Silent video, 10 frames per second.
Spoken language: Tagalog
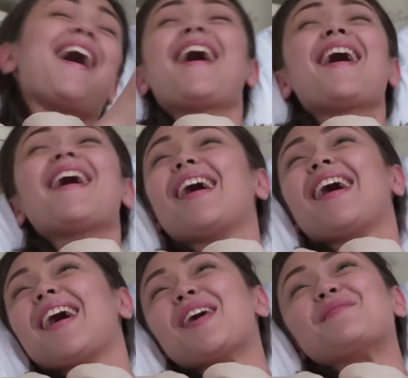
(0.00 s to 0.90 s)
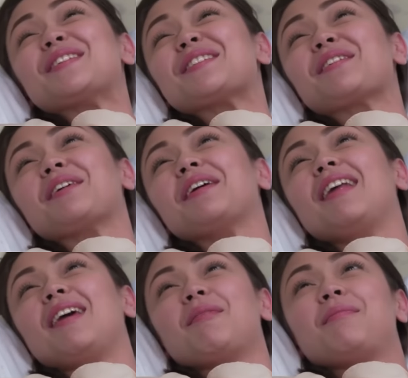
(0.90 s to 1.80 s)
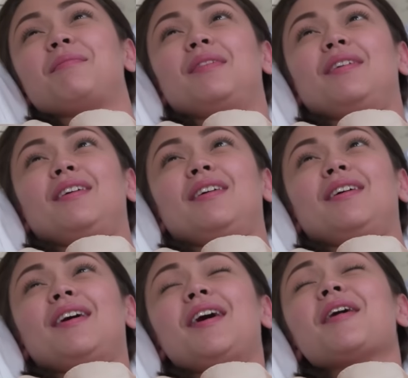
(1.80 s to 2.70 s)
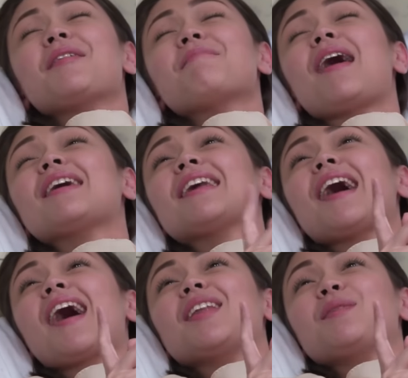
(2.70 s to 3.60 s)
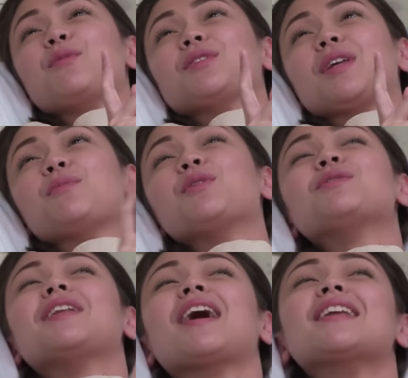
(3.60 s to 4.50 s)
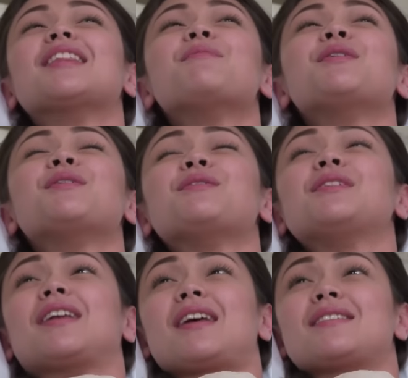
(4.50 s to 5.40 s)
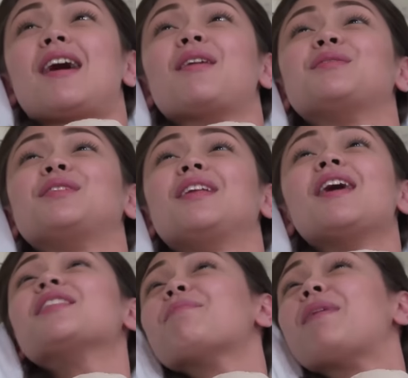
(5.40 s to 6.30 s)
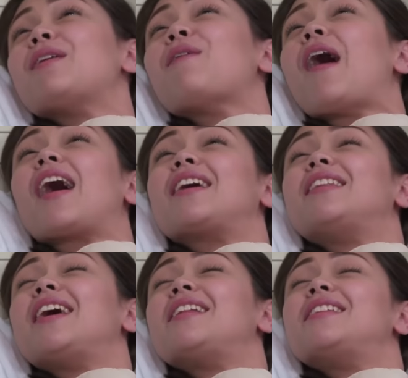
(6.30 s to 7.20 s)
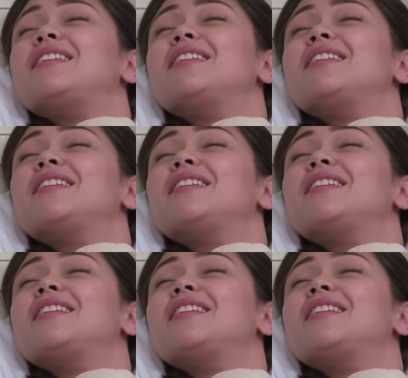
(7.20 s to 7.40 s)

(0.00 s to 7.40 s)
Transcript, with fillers: Ha, Mr. Lim. Baka nakakalimutan mo nung nakita mo yung ultrasound, napaluha ka din.